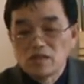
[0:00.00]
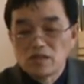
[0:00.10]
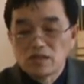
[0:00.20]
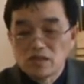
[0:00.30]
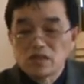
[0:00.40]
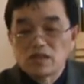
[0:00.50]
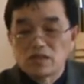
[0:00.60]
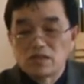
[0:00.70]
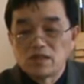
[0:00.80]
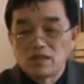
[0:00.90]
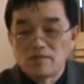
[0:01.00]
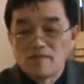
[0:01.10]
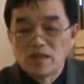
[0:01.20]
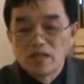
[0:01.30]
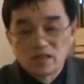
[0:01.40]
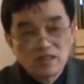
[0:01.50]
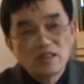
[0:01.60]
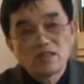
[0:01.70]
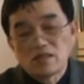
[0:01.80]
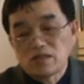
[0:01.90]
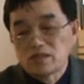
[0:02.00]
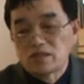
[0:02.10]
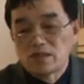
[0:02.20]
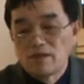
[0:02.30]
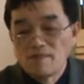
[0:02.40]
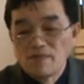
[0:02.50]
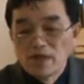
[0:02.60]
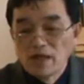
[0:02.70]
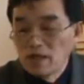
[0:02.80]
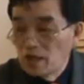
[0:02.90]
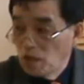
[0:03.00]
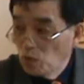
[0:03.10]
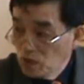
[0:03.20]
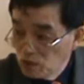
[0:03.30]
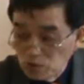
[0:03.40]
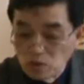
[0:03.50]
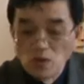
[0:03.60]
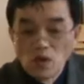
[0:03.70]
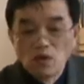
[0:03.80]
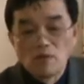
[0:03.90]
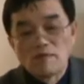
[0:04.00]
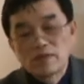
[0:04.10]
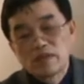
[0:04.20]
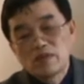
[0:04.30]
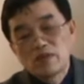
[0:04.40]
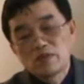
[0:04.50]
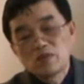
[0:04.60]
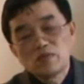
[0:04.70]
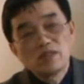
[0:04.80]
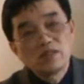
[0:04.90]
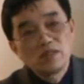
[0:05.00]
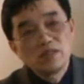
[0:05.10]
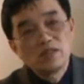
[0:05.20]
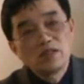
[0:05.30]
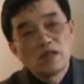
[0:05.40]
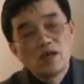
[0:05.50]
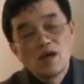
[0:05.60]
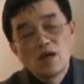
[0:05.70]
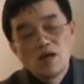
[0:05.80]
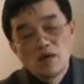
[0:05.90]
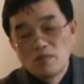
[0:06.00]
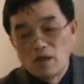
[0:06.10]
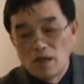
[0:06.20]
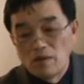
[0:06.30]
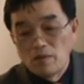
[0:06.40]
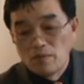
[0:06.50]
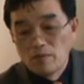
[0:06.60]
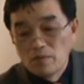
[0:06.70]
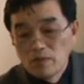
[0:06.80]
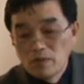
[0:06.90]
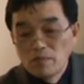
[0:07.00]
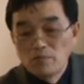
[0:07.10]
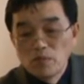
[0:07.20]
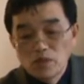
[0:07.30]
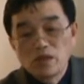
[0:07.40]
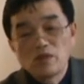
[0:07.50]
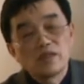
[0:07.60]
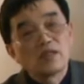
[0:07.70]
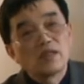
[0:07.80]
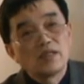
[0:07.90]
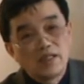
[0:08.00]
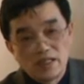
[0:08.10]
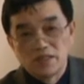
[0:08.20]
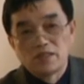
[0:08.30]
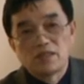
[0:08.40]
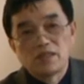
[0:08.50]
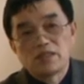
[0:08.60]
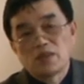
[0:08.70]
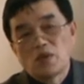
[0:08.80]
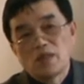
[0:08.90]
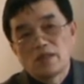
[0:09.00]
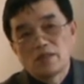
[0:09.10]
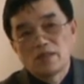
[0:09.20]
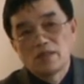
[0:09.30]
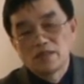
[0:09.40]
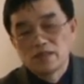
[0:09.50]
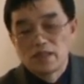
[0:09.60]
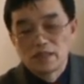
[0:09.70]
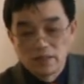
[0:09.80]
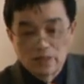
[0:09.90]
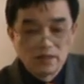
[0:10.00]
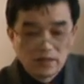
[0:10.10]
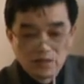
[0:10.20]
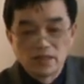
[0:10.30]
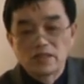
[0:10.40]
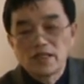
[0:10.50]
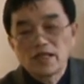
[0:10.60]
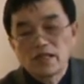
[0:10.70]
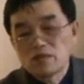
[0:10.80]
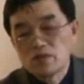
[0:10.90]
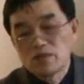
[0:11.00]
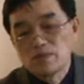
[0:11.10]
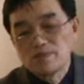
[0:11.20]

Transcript: 事实、实证的事实，来论述我们人类终极意义的，呃，目的论的历史历史观。它实际上起到这样一个作用。